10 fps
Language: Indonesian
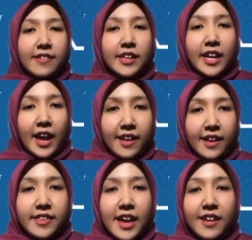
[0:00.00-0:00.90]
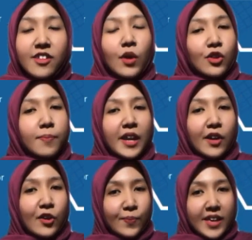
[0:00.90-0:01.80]
ciri khas dari suatu
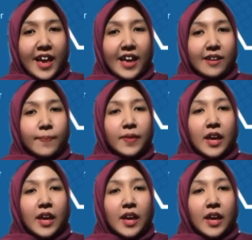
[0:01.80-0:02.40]
perekonomian.